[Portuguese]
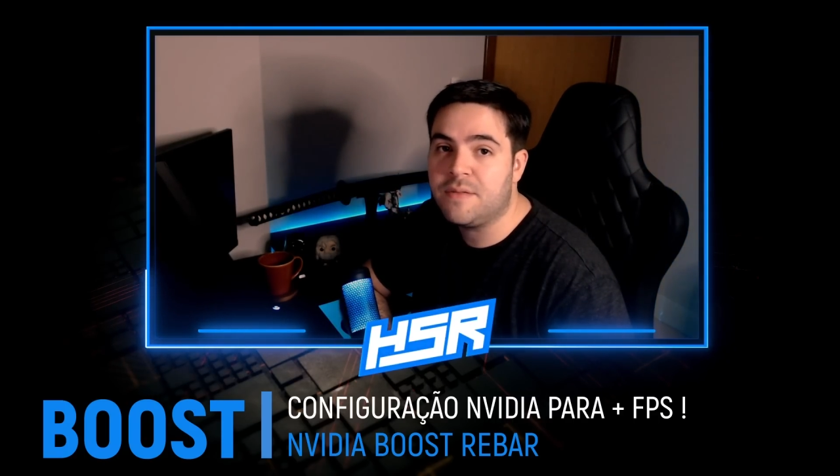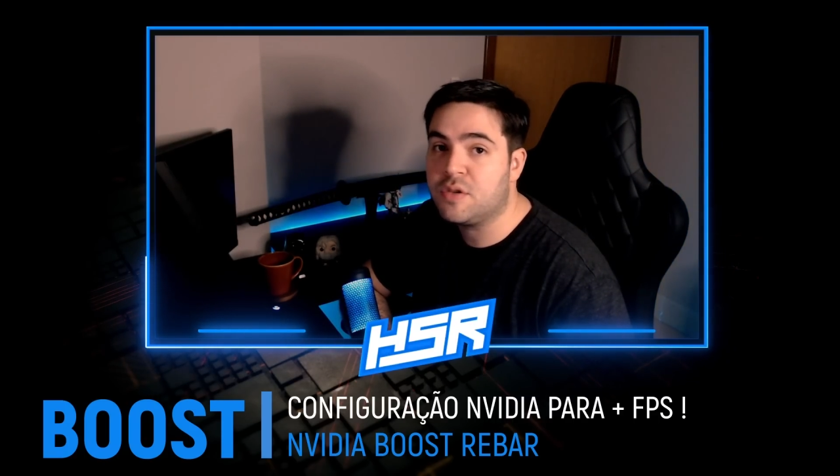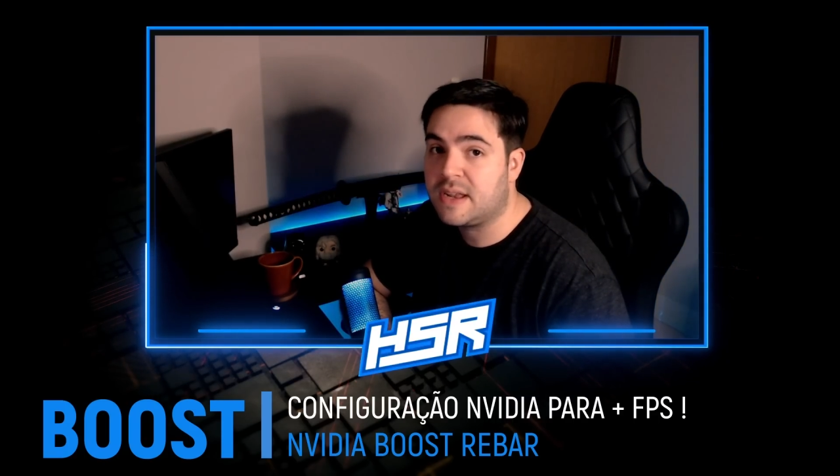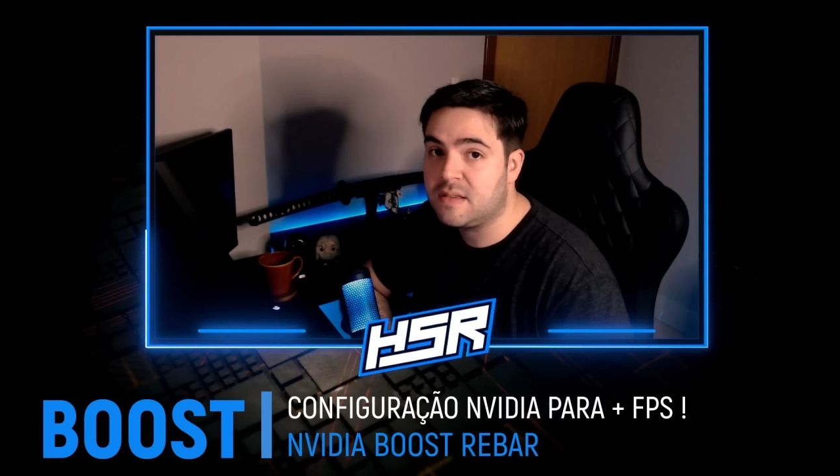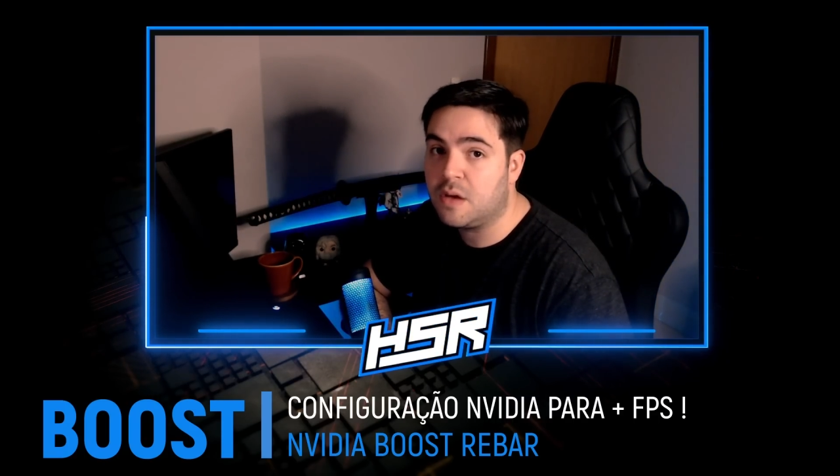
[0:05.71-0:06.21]
Vou
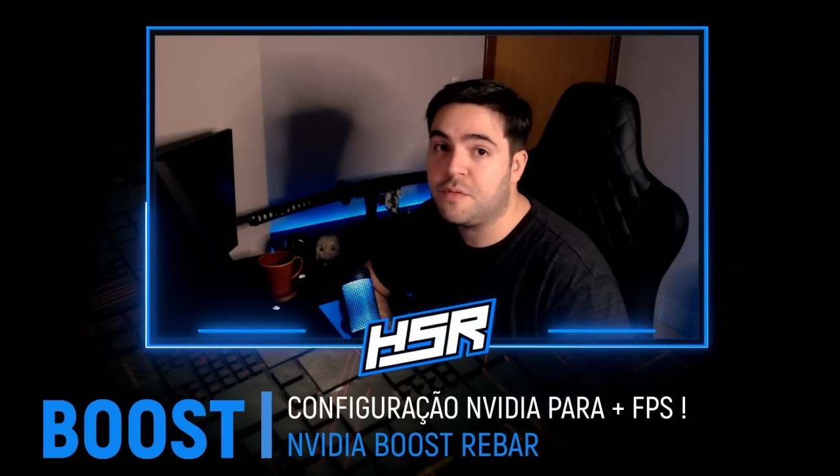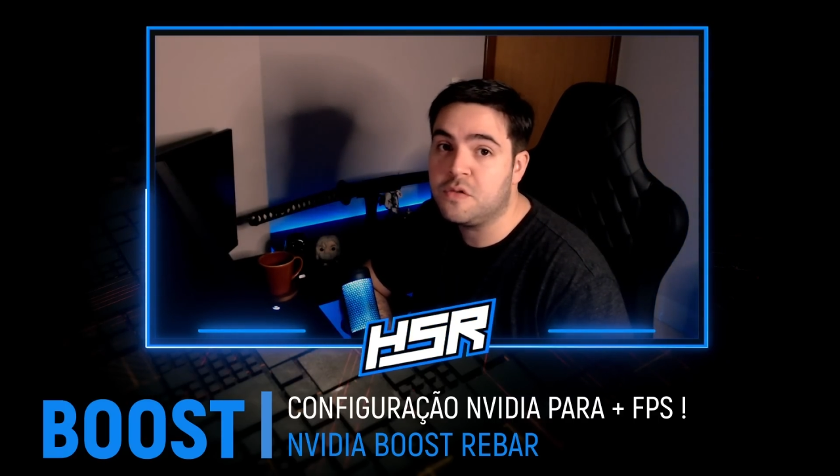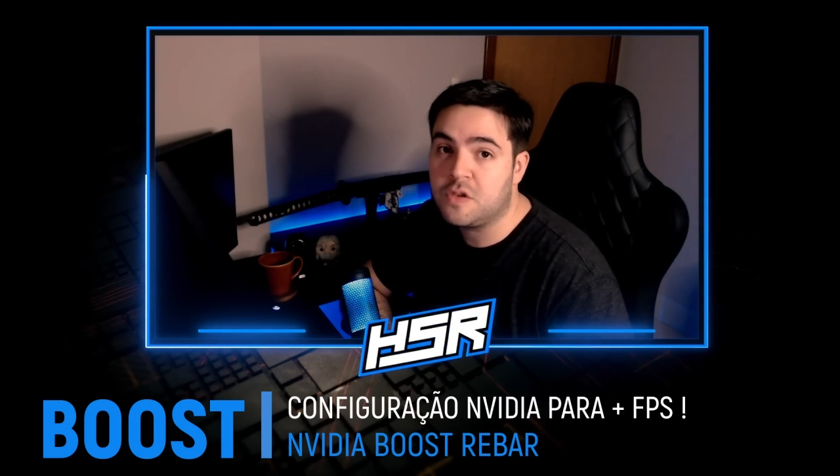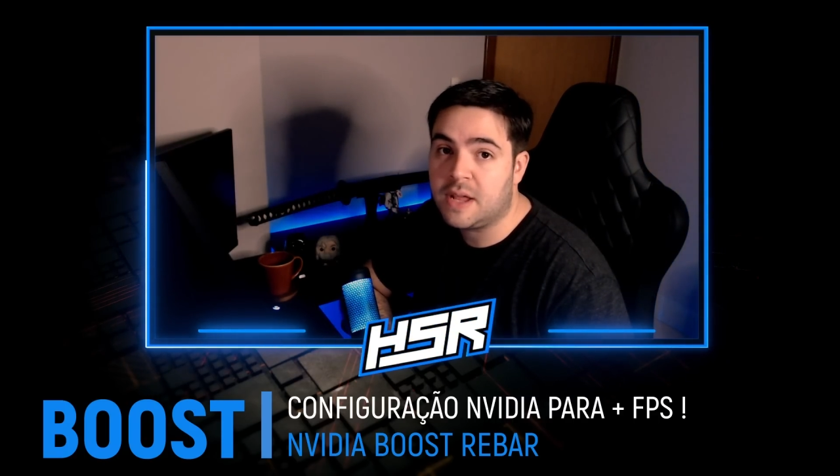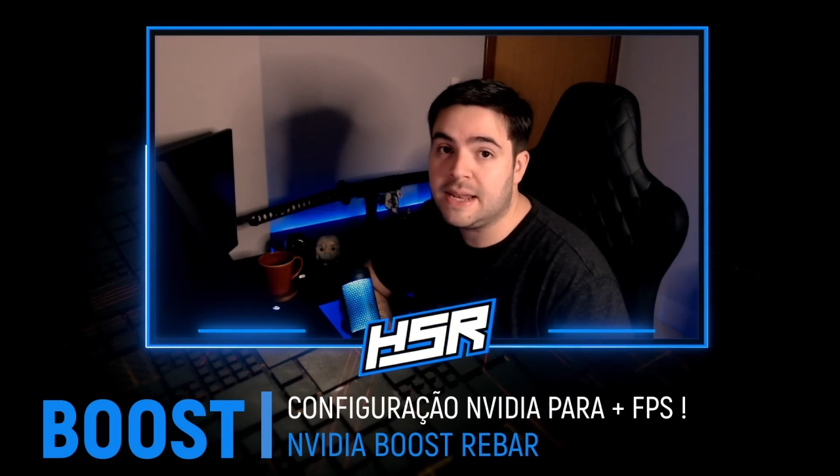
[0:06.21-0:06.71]
trazer uma
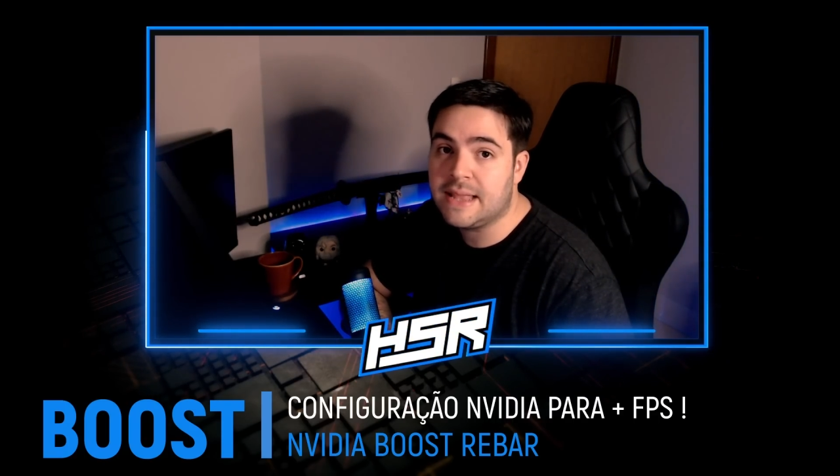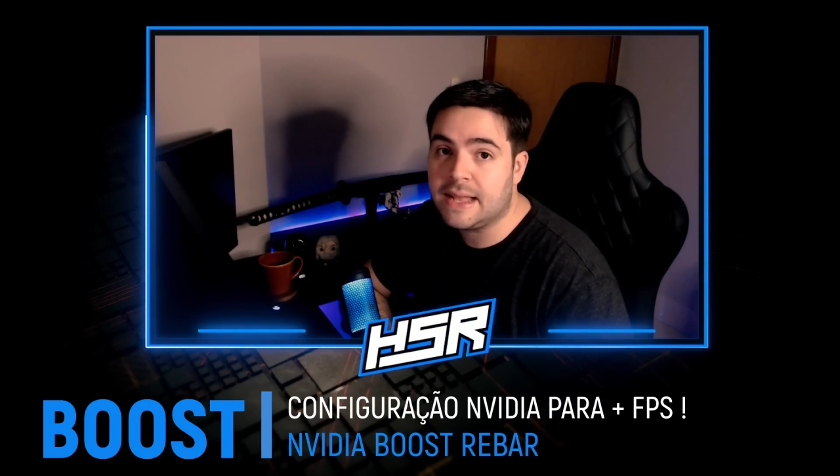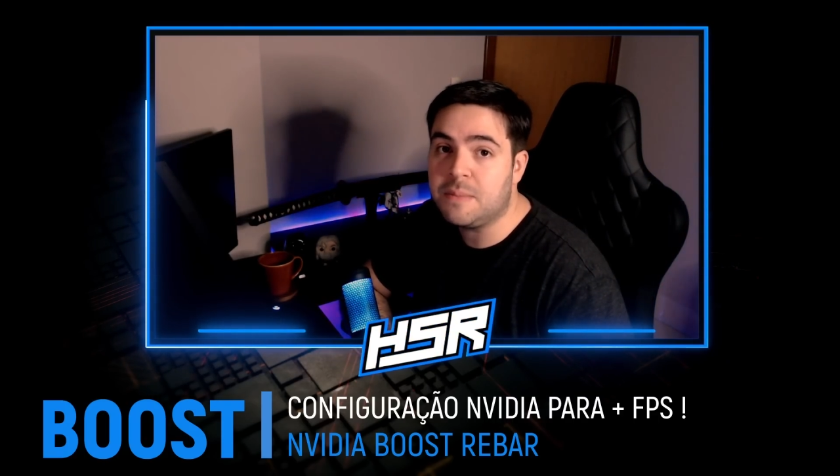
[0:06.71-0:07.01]
funcionalidade